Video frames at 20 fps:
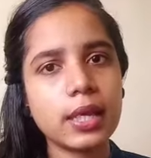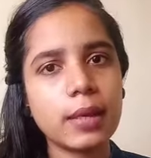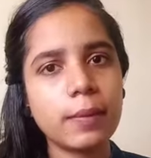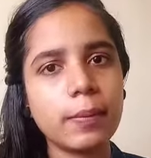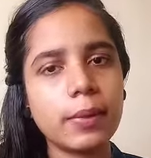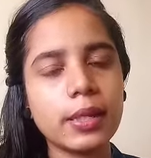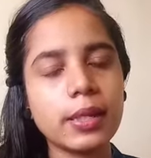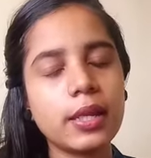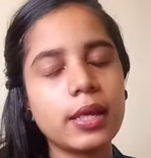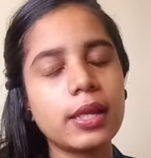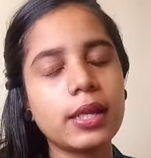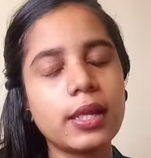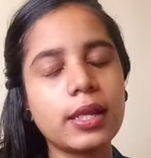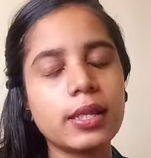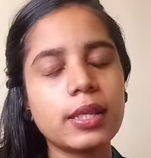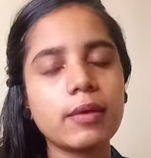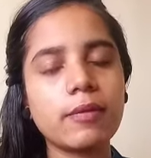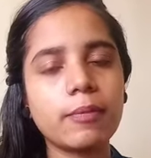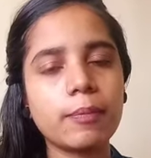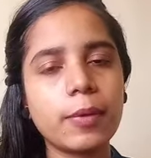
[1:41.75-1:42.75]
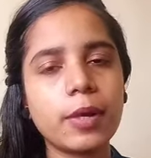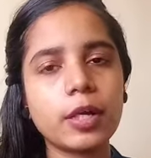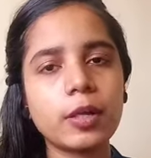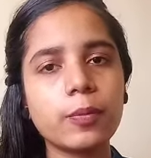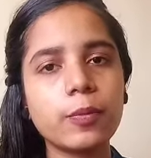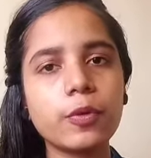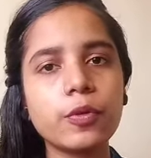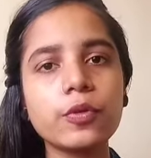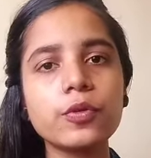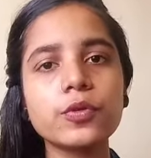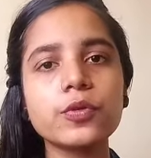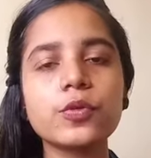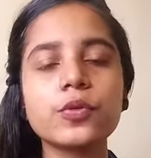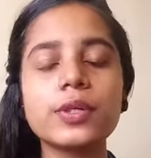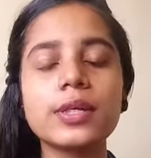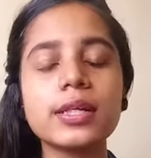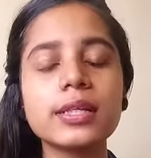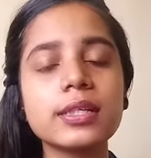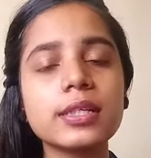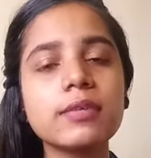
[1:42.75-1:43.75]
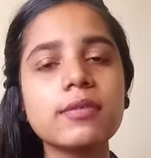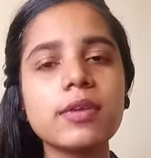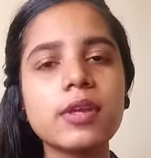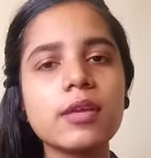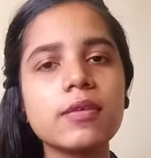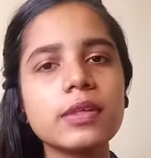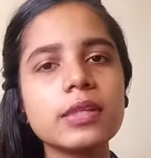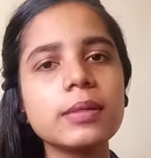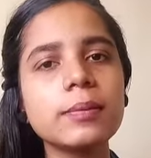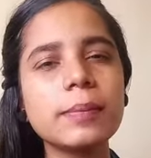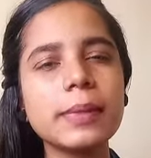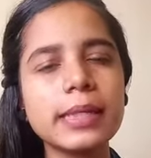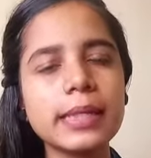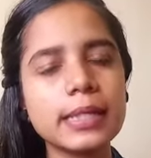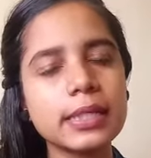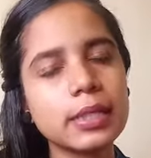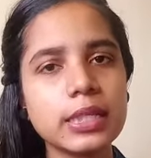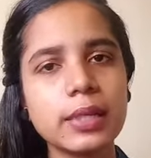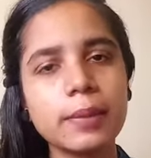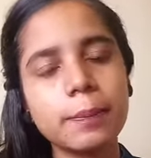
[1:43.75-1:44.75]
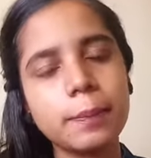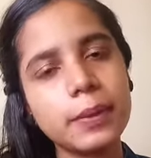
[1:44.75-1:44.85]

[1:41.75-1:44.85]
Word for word: அப்படின்னா என்னன்னு தான் பார்க்குறோம் ஸோ நெக்ஸ்ட் வீடியோவில் வந்து பிஹெச்ஏ